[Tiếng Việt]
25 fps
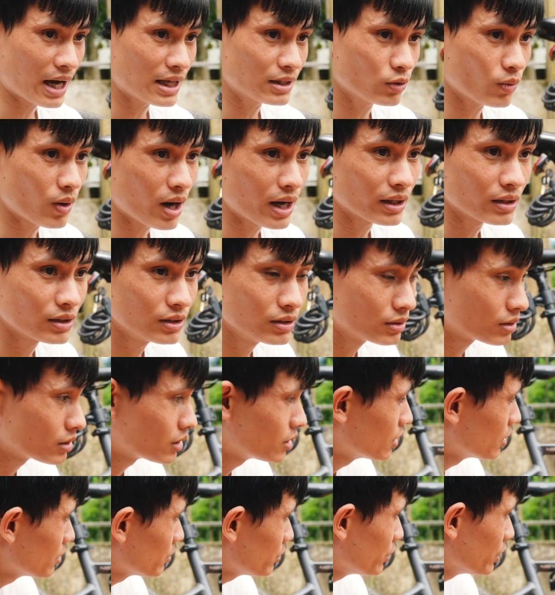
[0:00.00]
an toàn hơn
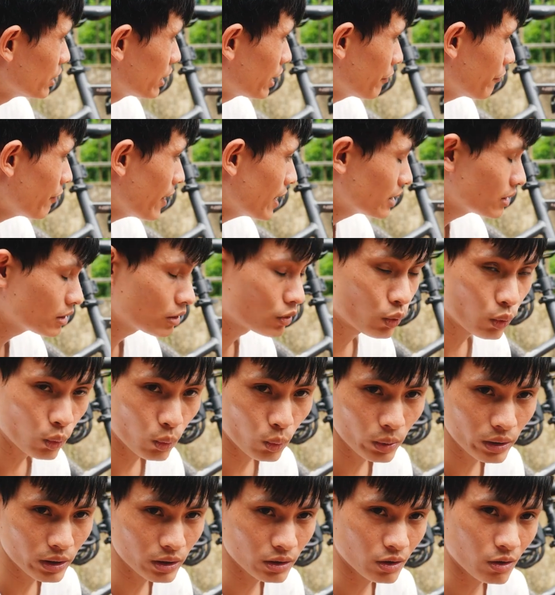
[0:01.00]
thì cái phanh
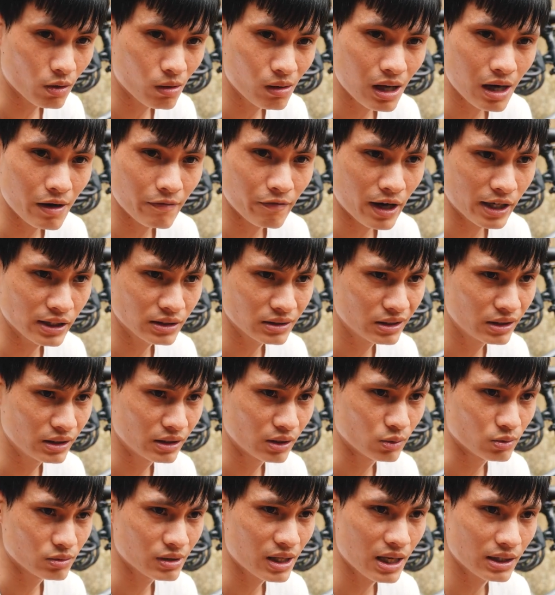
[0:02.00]
cũ ấy nó là phanh
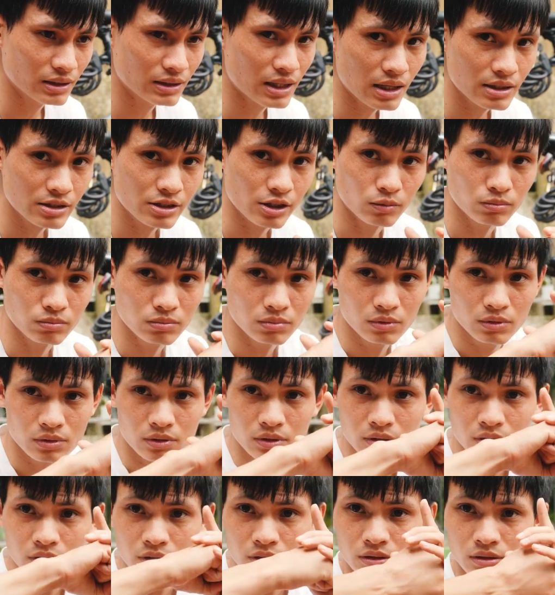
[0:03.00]
kiểu dạng tăng chống
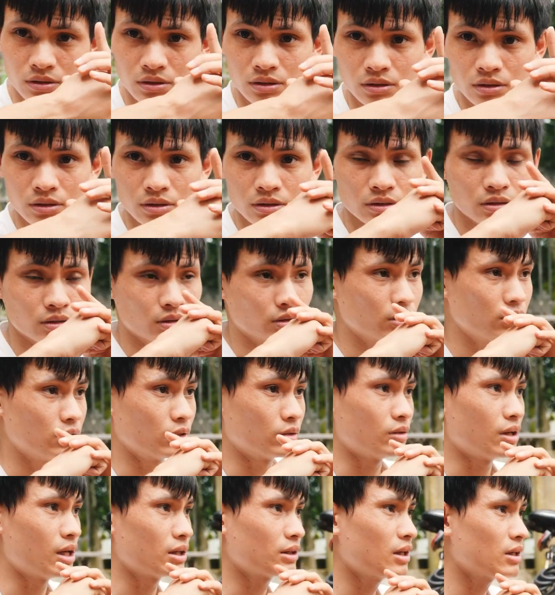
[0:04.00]

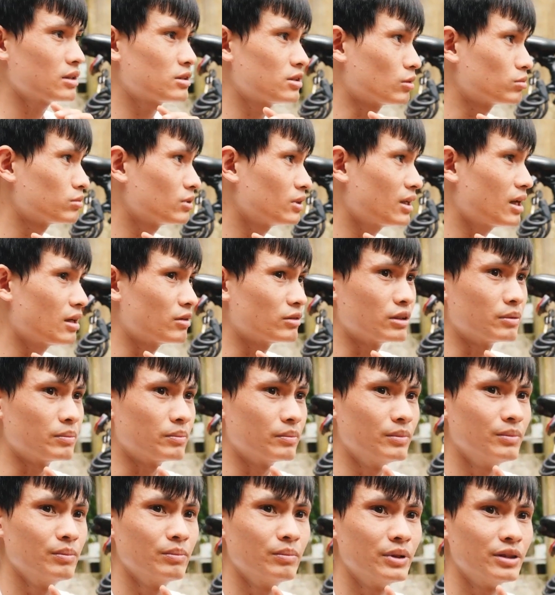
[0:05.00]
kiểu dạng tăng chống như nào nhỉ
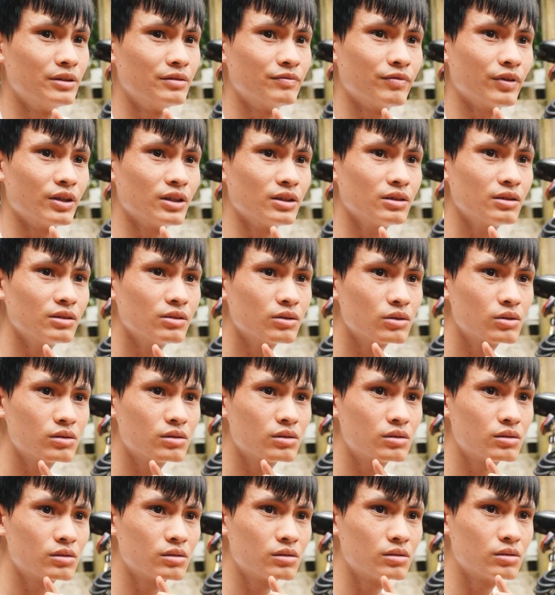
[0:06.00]
mình vẫn
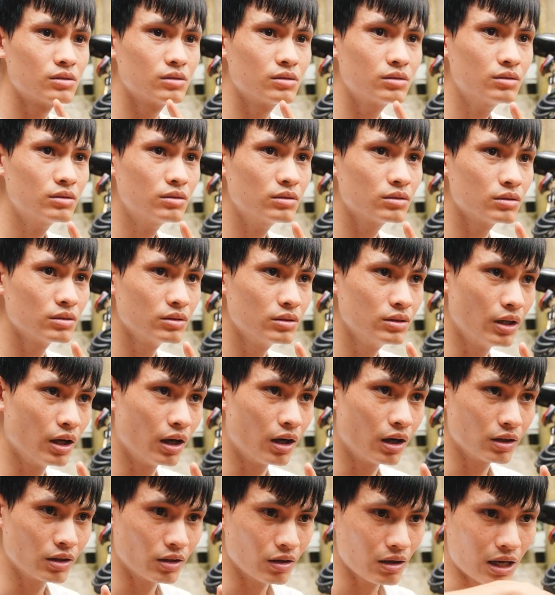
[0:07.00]

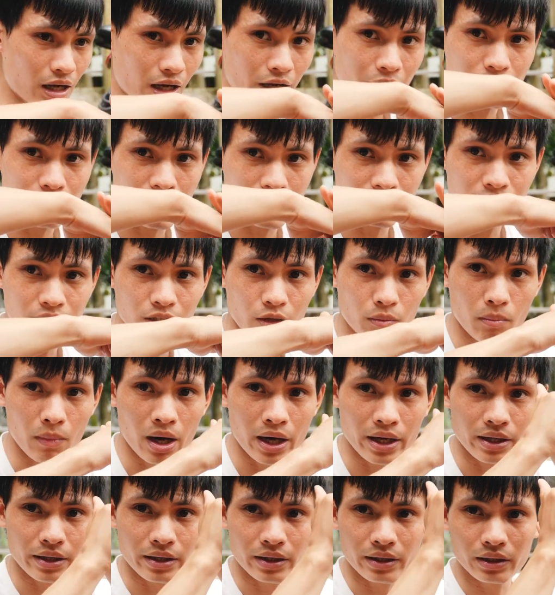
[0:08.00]
nhớ nó là cái phanh kiểu
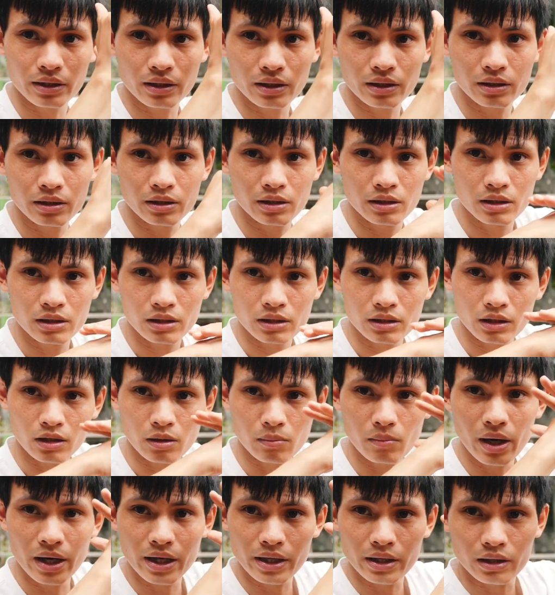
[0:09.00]
7 nó
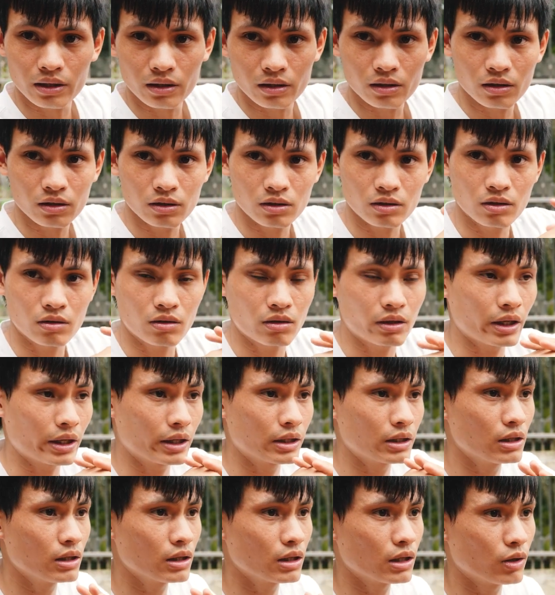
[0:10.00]
7 nó cái
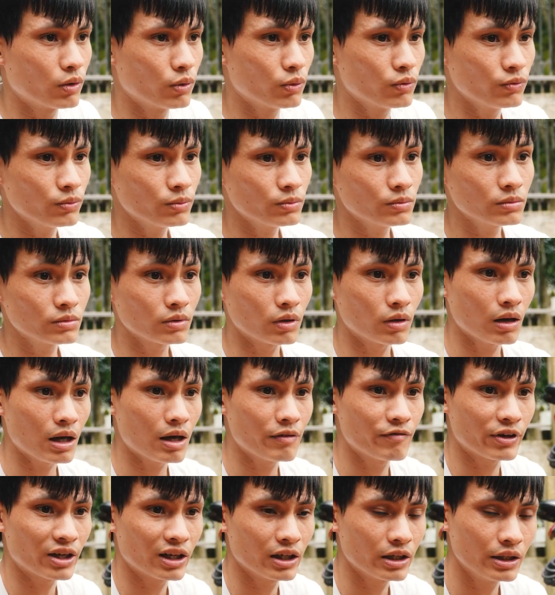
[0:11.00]
cơ cấu nó
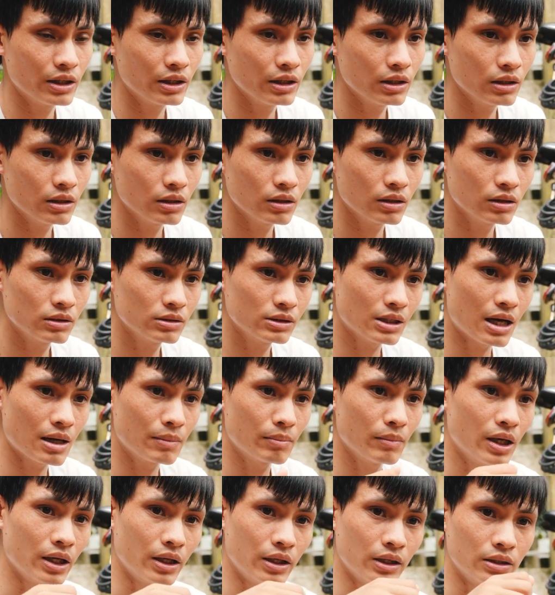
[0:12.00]
là vật lý
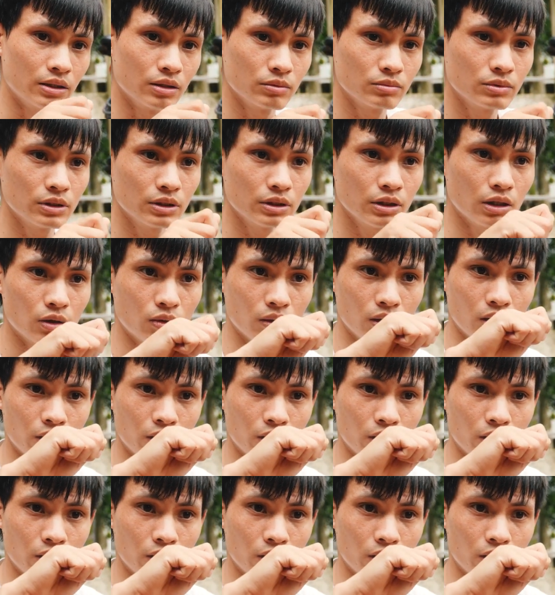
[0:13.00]
dạng 7 giống như kiểu